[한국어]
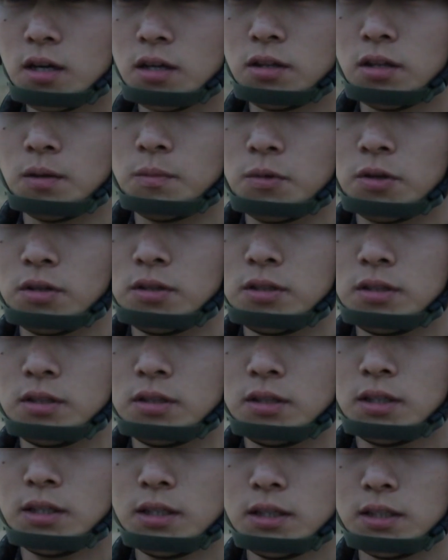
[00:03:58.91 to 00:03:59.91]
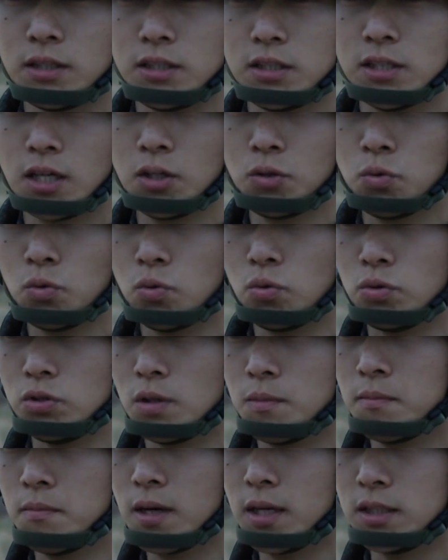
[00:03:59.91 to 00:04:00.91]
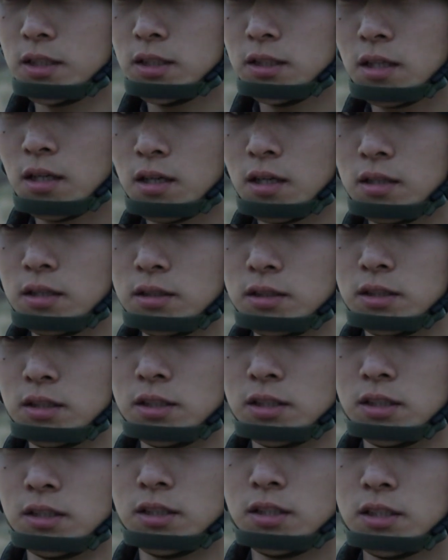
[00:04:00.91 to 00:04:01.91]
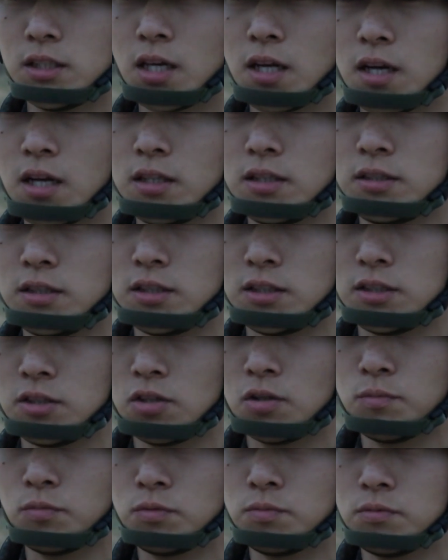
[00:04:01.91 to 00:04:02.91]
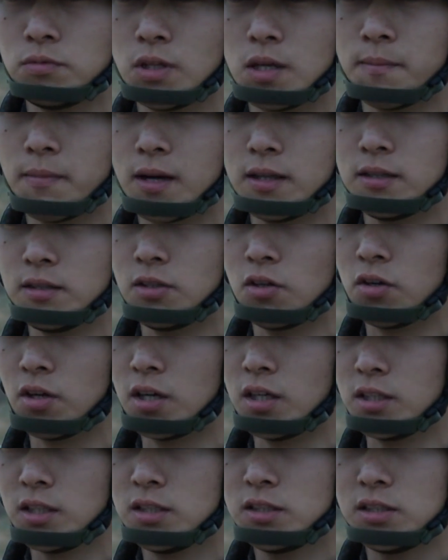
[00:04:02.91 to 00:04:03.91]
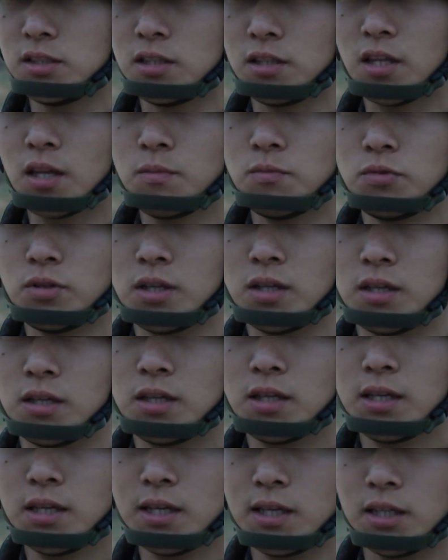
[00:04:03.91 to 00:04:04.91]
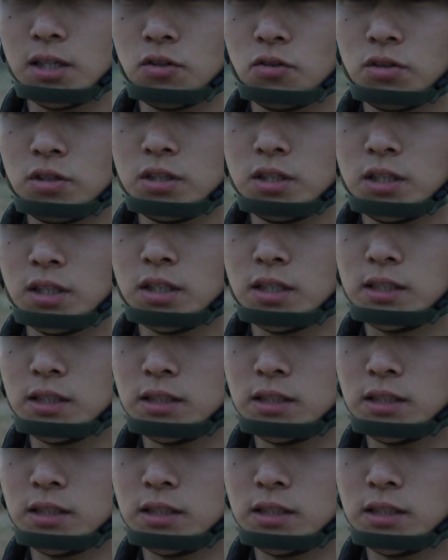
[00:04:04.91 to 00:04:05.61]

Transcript: 하게 되면은 기상도 전방 시야라든지 시계라든지 그런 부분에 많은 영향을 끼치기 때문에 인원들이